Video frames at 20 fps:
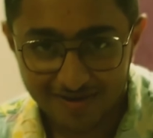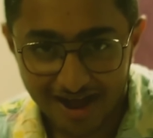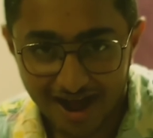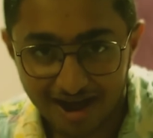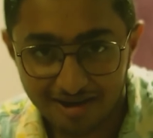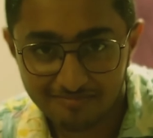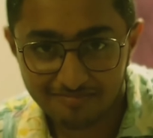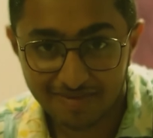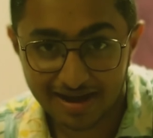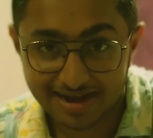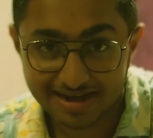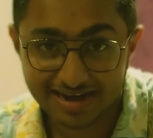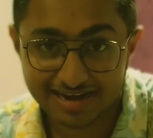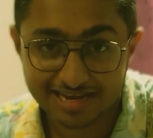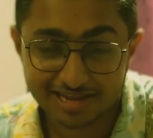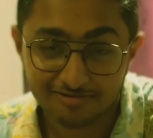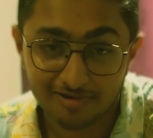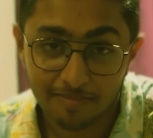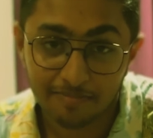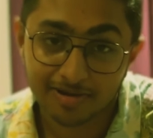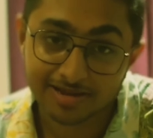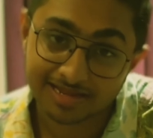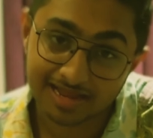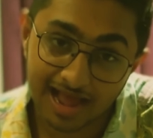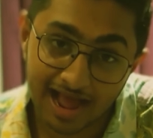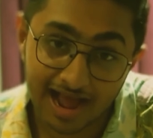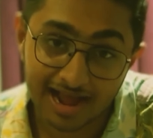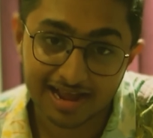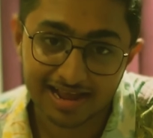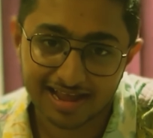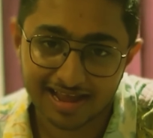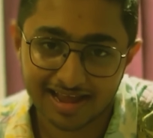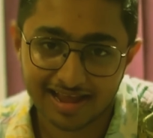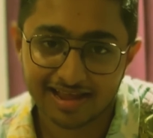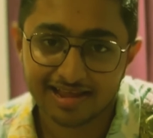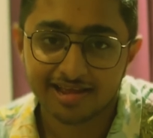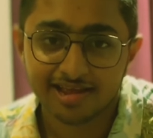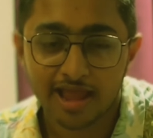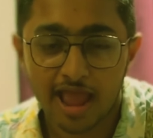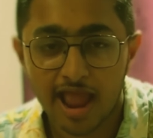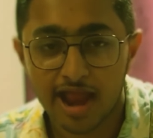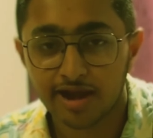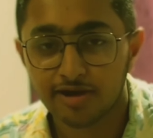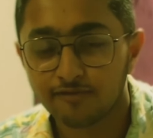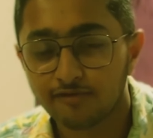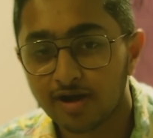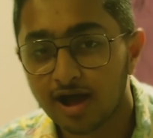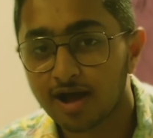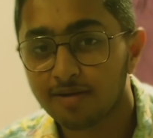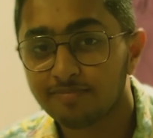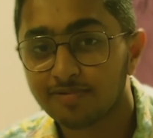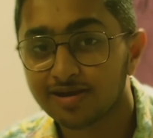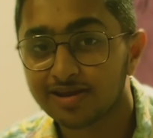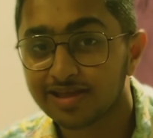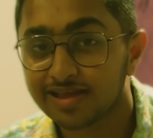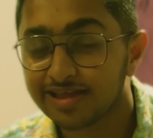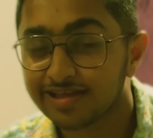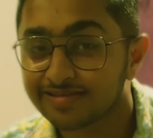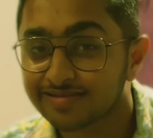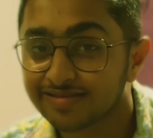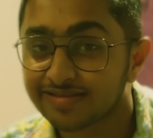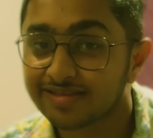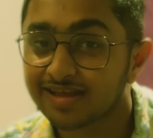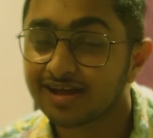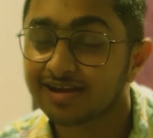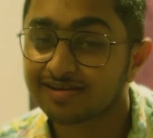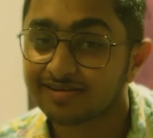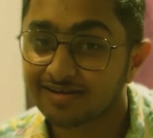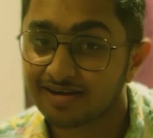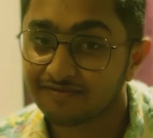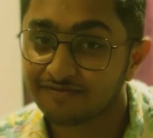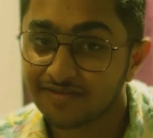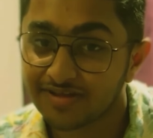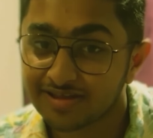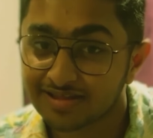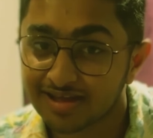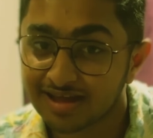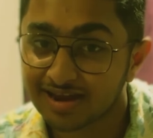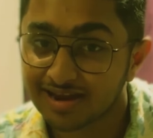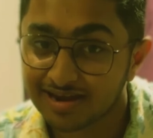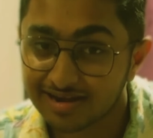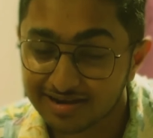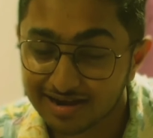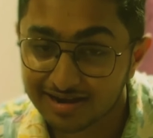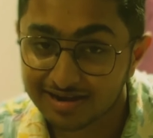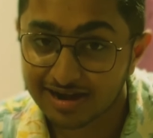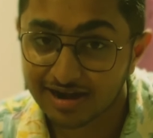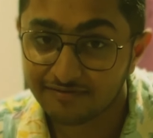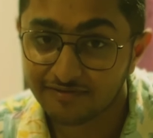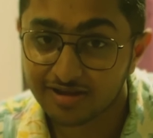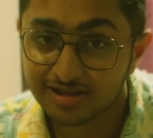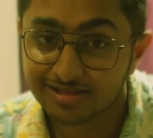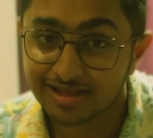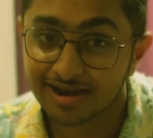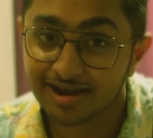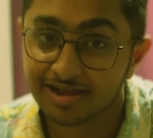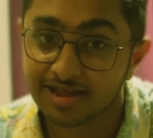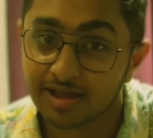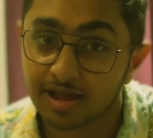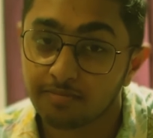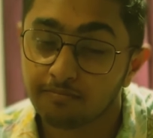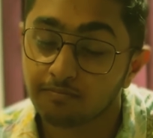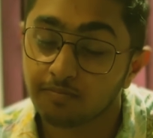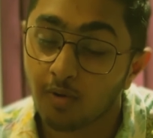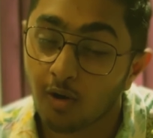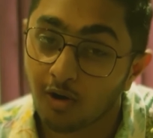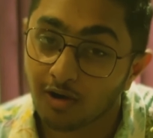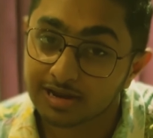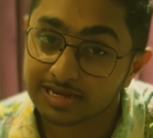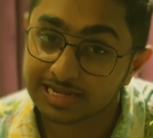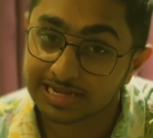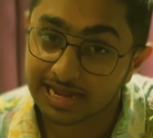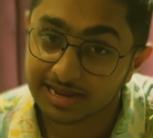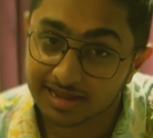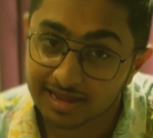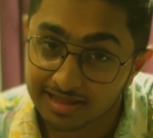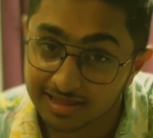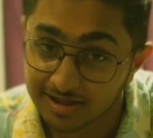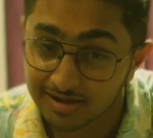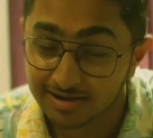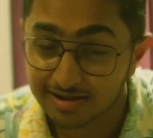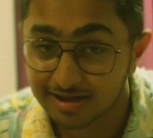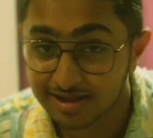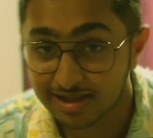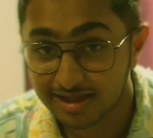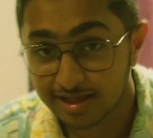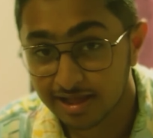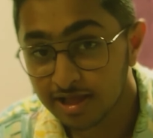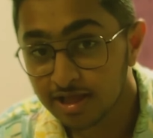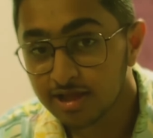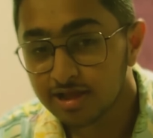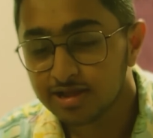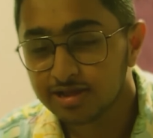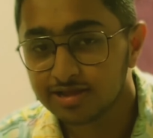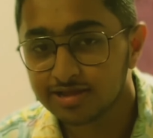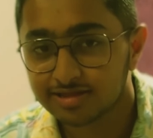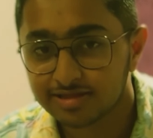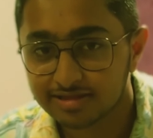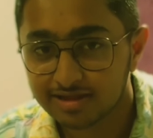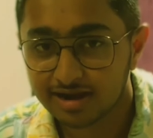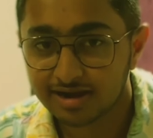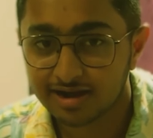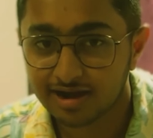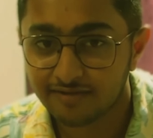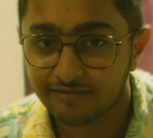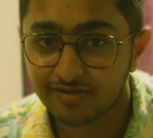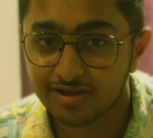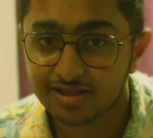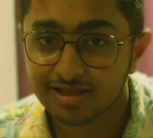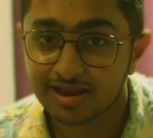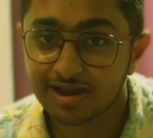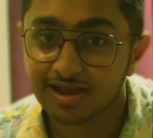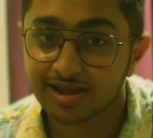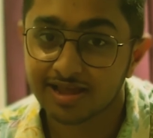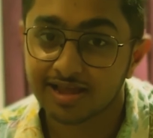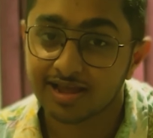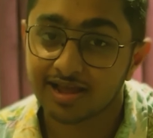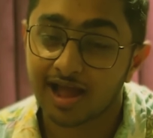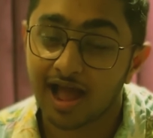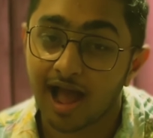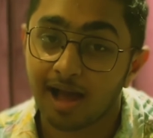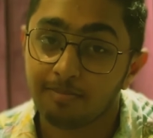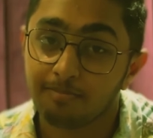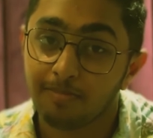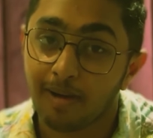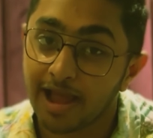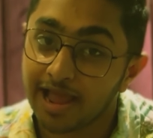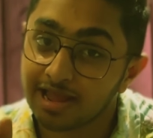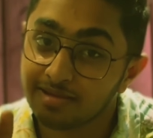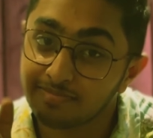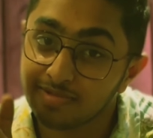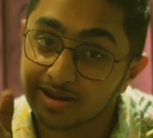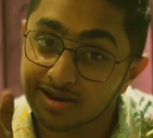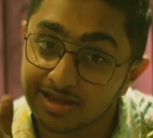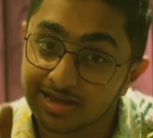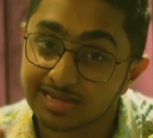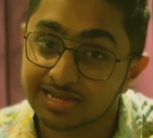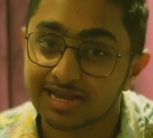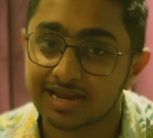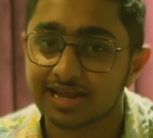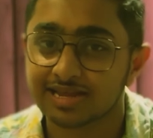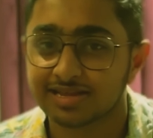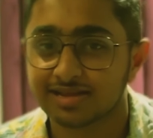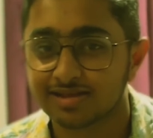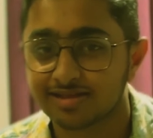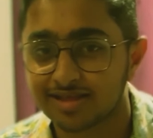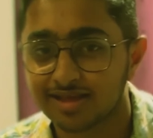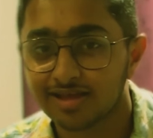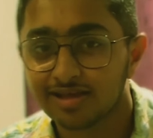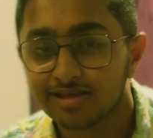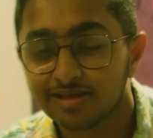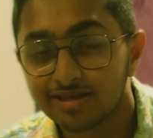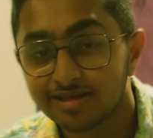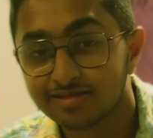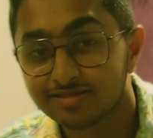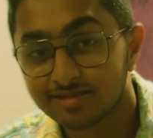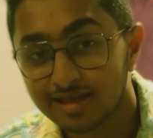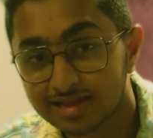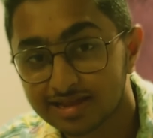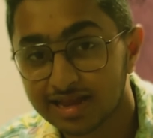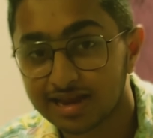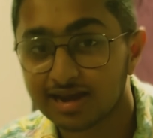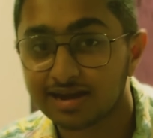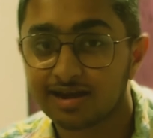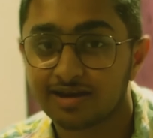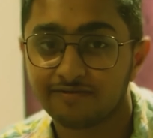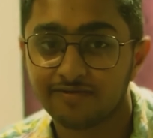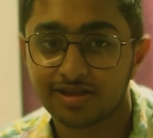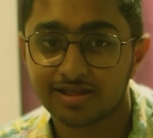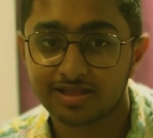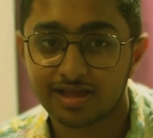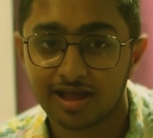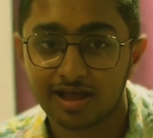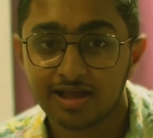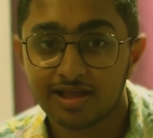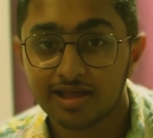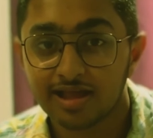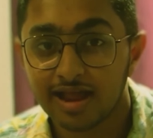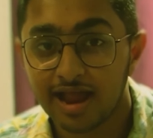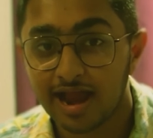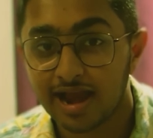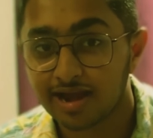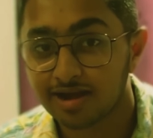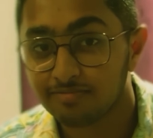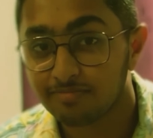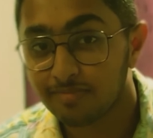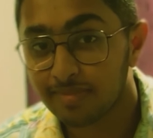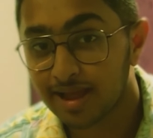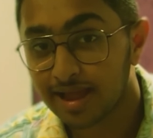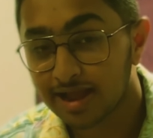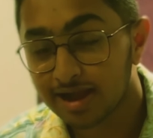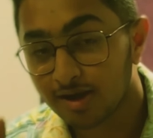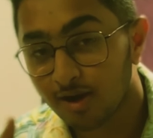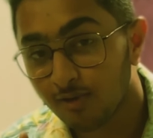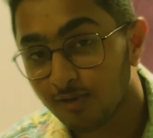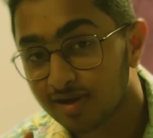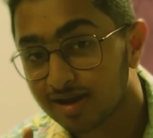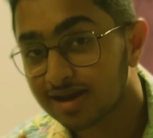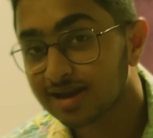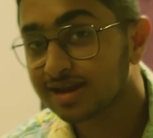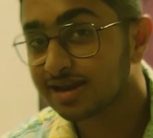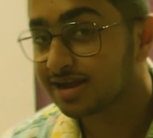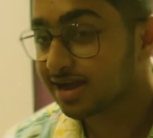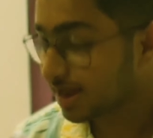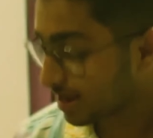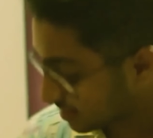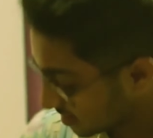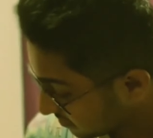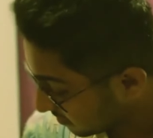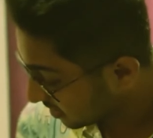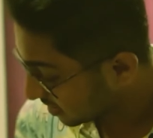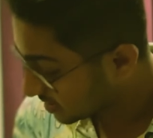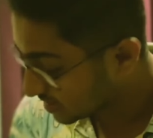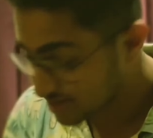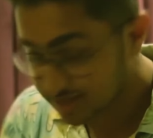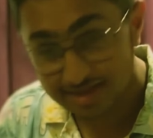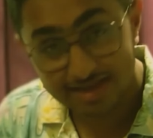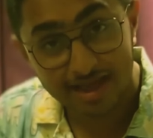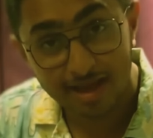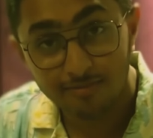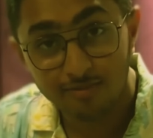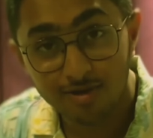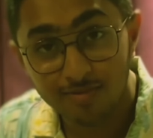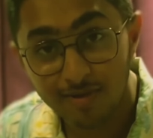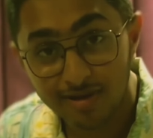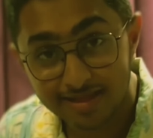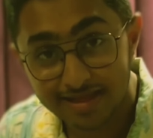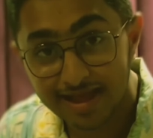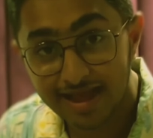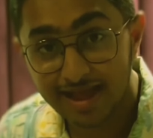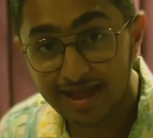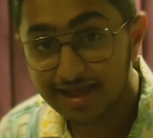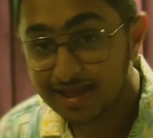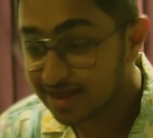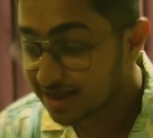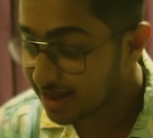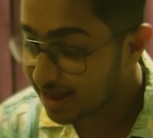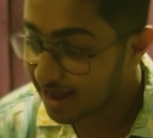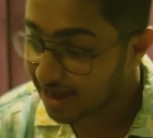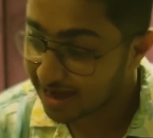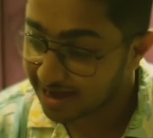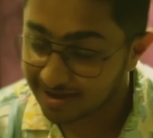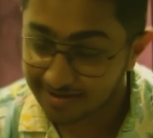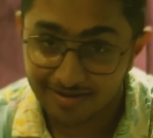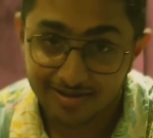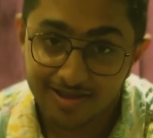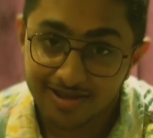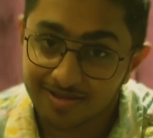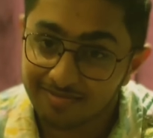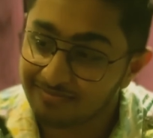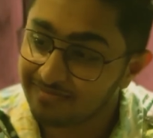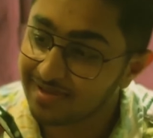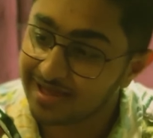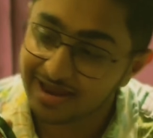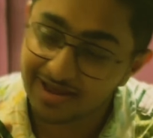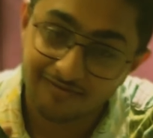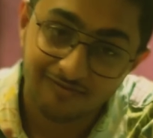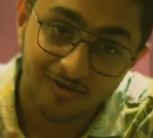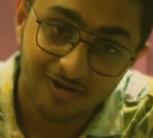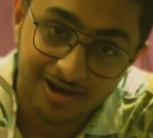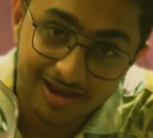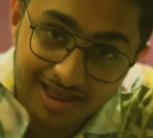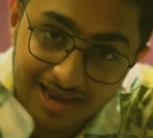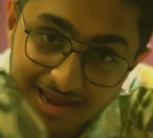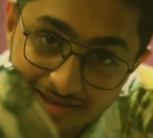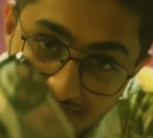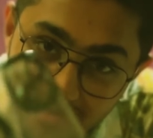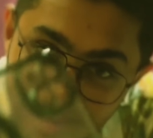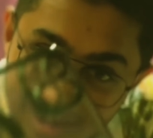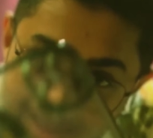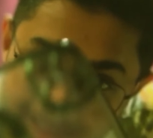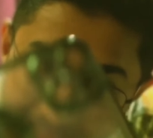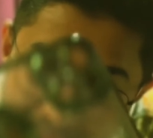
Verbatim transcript: हम मार्केट से वापस आ गए हैं एंड वहाँ पर इतना ट्रैफिक था ना इतना ट्रैफिक था ना कि हम बहुत ज़्यादा थक गए हैं इतना ट्रैफिक था ना कि आप बाइक भी नहीं चला सकते इतना ज़्यादा ट्रैफिक था एंड मैं कवर लेने गया था मैंने जैसे कि आपको बताया एंड मेरे फ़ोन के लिए मैंने